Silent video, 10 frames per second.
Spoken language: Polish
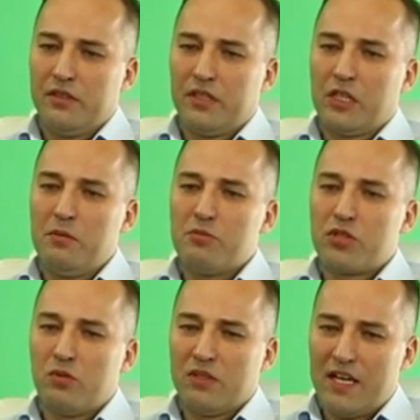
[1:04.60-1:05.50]
e, takimi
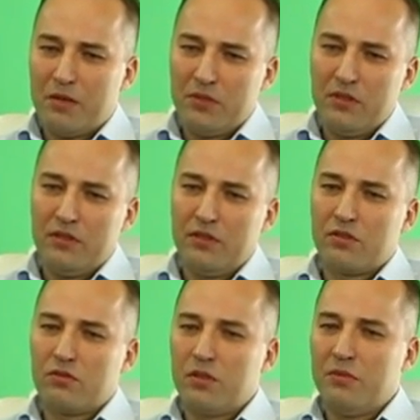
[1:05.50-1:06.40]
przykładami,
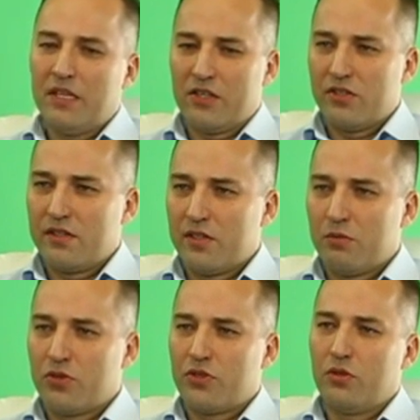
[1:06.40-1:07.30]
z którymi każdy z nas
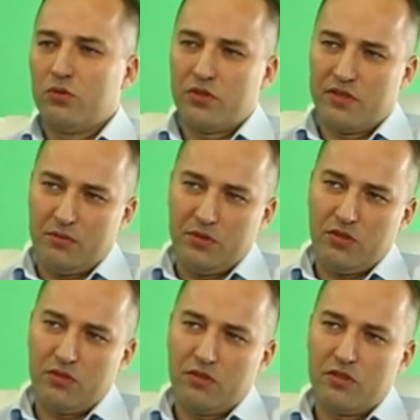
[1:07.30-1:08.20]
może się utożsamić.